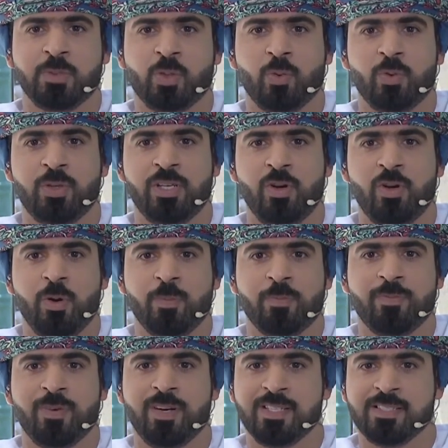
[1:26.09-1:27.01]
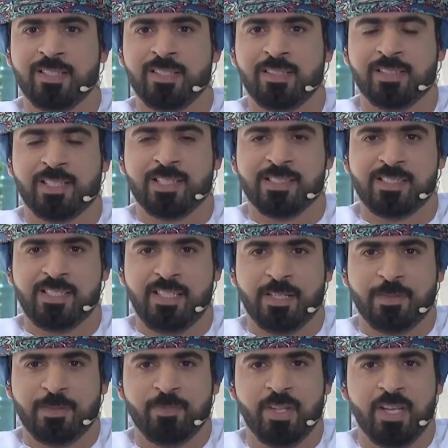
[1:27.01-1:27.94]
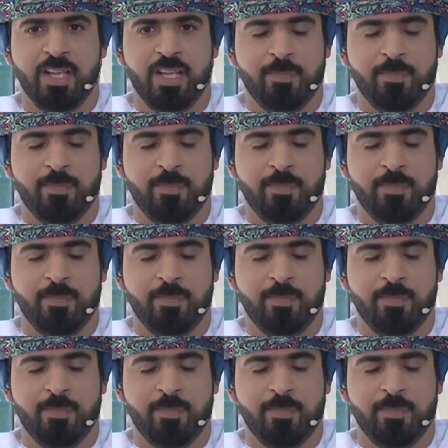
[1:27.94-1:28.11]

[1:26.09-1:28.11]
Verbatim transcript: بكل الحب فاصل قصير